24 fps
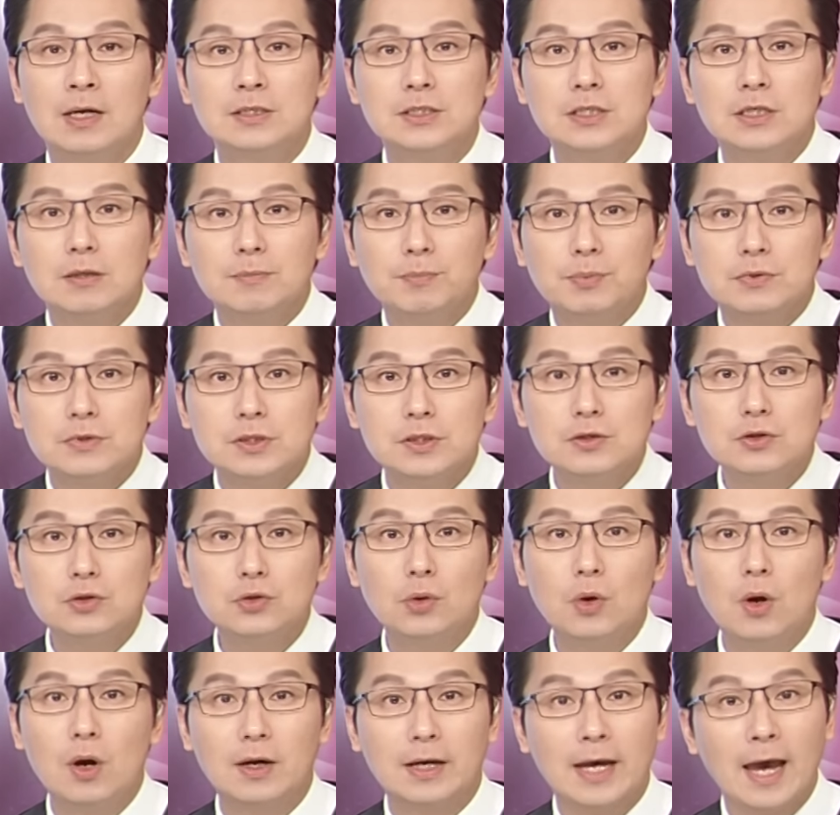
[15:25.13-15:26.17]
这不是
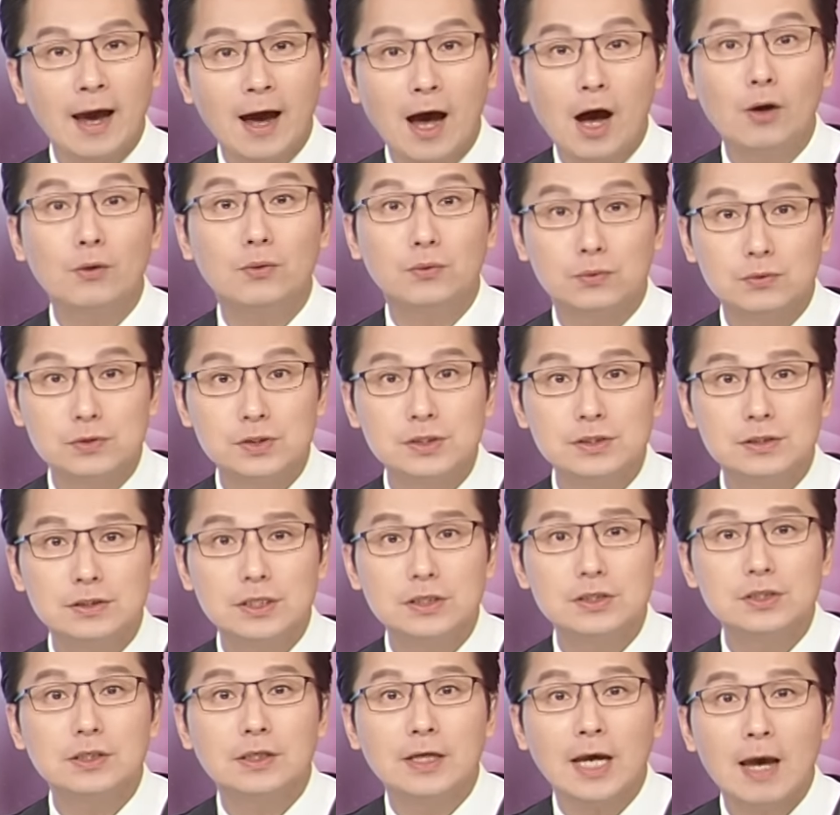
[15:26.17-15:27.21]
说看好股市，
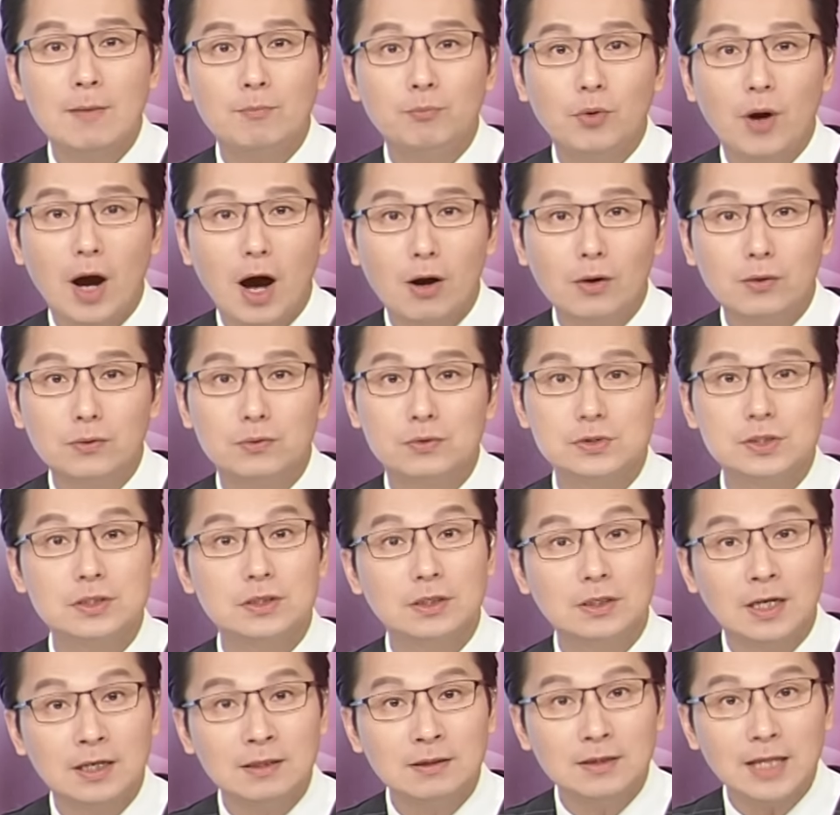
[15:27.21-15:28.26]
这是看不好股
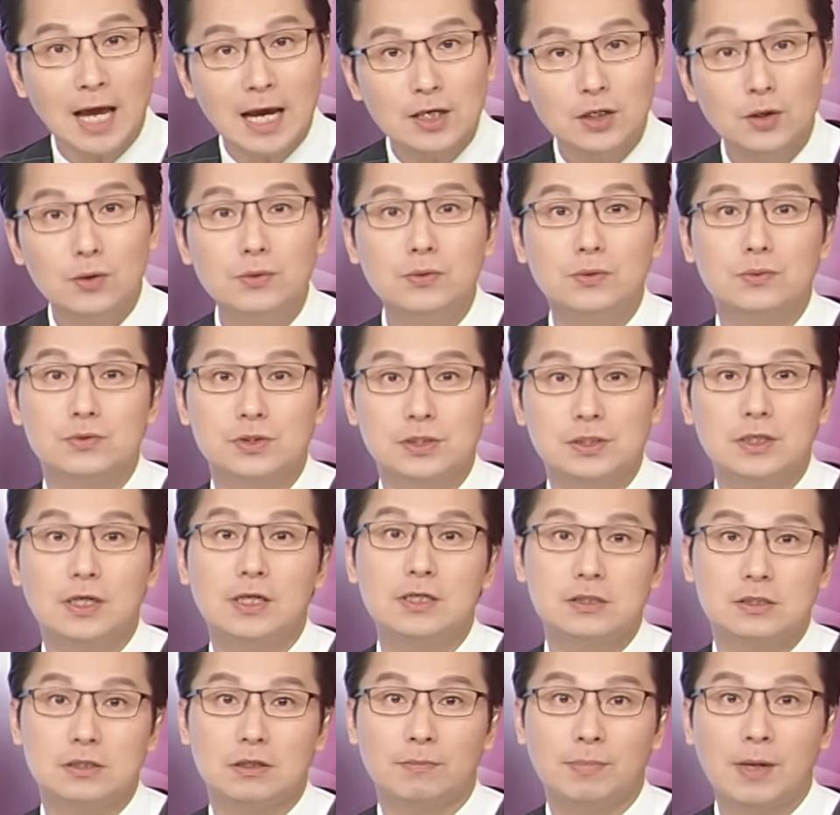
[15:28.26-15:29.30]
市跟担忧股市
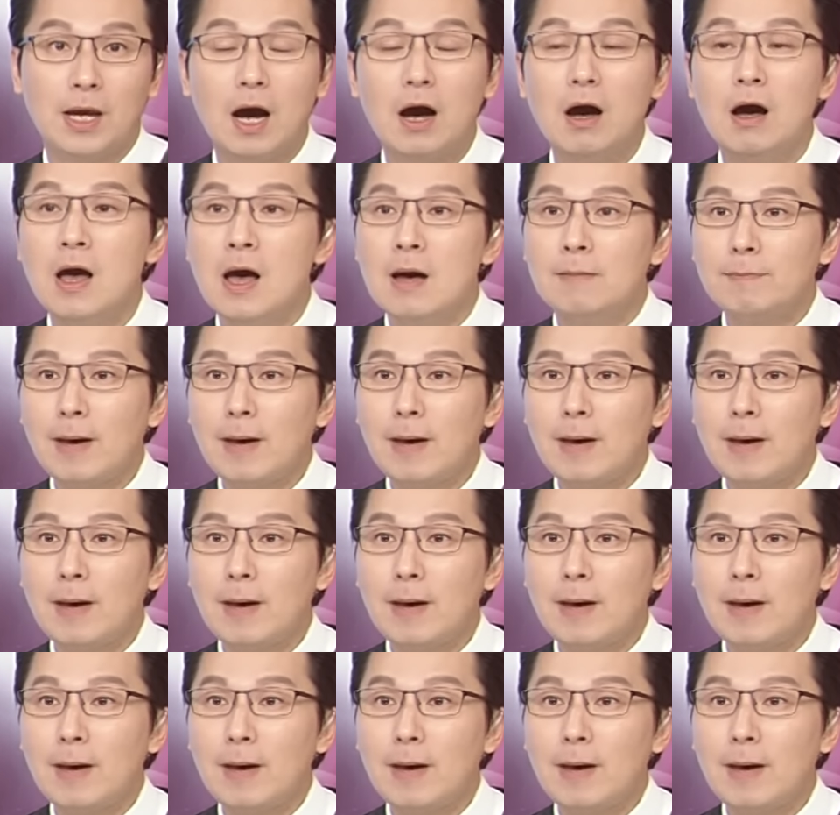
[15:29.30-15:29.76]
的指标。